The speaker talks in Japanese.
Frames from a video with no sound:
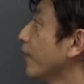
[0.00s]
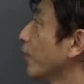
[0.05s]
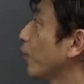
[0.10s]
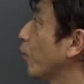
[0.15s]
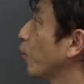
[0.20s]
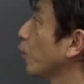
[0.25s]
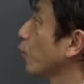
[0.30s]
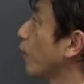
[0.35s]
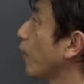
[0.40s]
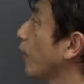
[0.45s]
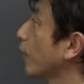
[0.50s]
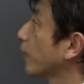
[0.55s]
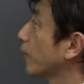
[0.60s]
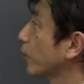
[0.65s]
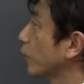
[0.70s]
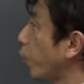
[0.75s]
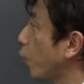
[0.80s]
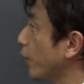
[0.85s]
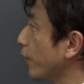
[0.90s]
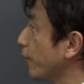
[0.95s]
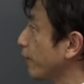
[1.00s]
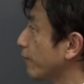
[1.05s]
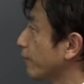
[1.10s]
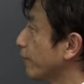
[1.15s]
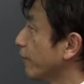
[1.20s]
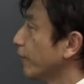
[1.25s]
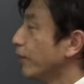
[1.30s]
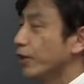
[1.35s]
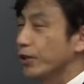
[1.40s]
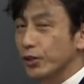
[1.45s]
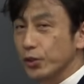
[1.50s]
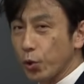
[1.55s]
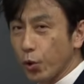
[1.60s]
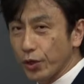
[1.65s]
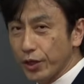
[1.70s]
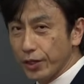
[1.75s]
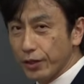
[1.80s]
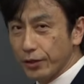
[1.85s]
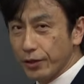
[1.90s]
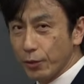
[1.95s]
今度は時です。
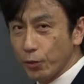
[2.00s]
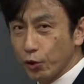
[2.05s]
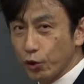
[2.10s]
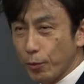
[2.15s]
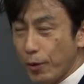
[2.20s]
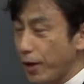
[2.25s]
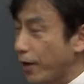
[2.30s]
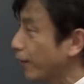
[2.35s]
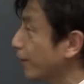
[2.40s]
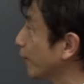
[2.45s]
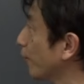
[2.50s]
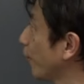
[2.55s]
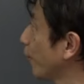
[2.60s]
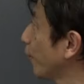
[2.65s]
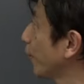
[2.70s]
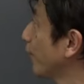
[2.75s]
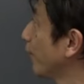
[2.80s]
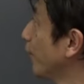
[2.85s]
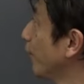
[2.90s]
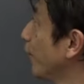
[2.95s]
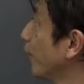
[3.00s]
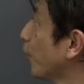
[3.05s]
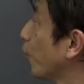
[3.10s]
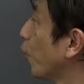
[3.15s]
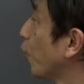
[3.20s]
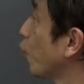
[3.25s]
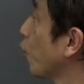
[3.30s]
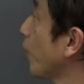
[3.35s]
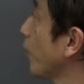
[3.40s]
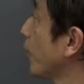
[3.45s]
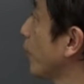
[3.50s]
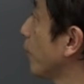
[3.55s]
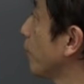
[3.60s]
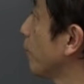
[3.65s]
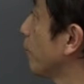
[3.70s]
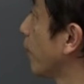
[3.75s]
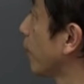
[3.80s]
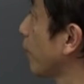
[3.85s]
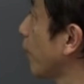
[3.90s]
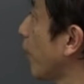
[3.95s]
時っていう言葉があると、この上に
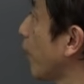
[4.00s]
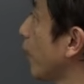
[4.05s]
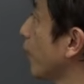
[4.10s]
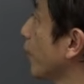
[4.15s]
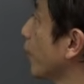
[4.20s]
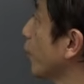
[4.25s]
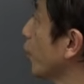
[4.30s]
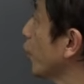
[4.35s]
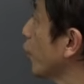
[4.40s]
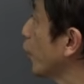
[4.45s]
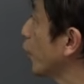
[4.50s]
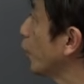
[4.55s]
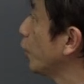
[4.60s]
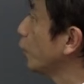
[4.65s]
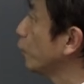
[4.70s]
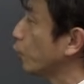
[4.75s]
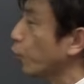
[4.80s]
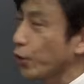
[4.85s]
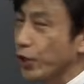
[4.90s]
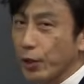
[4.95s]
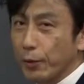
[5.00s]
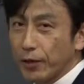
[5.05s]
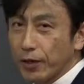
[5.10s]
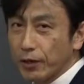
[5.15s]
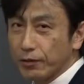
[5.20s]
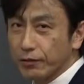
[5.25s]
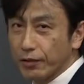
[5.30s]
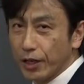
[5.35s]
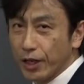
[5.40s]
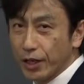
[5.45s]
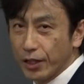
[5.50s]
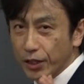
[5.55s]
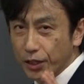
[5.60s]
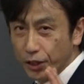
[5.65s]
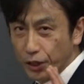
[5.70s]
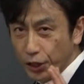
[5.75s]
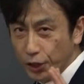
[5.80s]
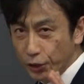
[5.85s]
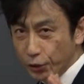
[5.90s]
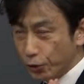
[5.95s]
また犬時ではなくて
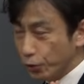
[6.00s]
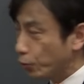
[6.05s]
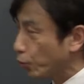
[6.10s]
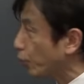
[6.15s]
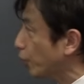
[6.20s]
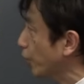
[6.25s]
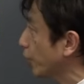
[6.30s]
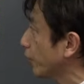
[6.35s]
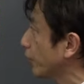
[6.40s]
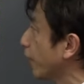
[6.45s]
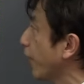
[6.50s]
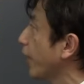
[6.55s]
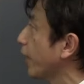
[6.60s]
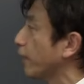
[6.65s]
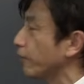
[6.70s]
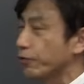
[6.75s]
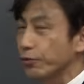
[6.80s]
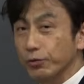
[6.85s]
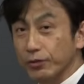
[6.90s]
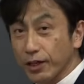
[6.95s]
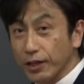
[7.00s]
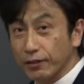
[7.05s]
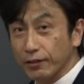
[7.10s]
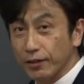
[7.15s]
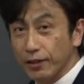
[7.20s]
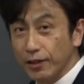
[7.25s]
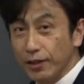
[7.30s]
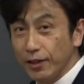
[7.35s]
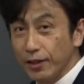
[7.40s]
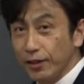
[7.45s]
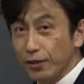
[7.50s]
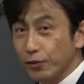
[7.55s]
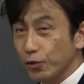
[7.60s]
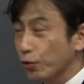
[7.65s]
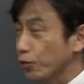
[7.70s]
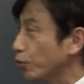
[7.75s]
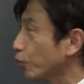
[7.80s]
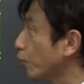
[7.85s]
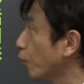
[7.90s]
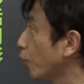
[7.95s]
犬る時って変化するんだ。
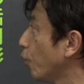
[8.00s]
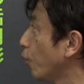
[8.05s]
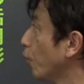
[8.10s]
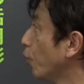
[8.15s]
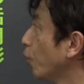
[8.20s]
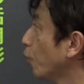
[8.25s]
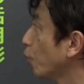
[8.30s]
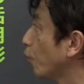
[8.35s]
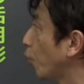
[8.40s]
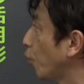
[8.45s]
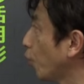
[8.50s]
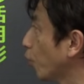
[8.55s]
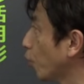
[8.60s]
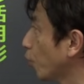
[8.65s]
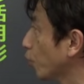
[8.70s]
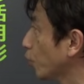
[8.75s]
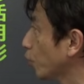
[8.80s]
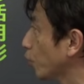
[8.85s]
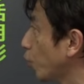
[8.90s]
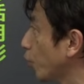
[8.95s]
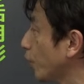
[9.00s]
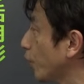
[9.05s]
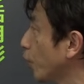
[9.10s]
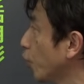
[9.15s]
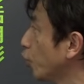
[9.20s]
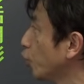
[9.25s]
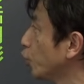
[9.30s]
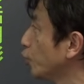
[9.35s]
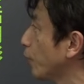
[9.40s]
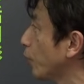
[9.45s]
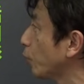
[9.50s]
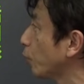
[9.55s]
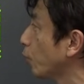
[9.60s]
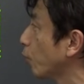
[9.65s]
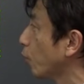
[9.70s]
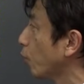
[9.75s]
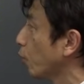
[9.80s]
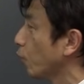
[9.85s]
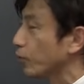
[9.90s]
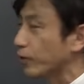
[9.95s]
そうするとこの時の上のと
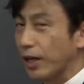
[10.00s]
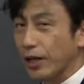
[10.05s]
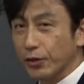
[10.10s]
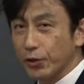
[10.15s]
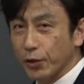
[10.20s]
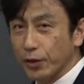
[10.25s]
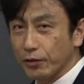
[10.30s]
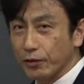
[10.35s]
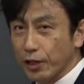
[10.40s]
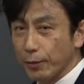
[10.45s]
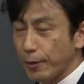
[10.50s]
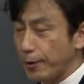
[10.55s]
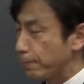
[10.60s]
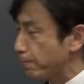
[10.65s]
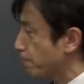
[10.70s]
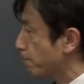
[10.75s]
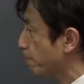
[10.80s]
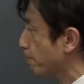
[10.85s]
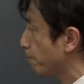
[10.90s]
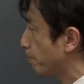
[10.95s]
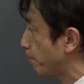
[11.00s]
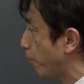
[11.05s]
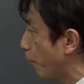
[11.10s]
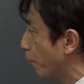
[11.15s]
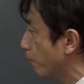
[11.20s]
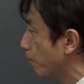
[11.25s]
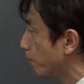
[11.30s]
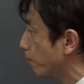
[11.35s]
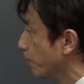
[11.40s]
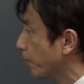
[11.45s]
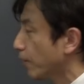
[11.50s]
ころを何て言うかといったらばポン、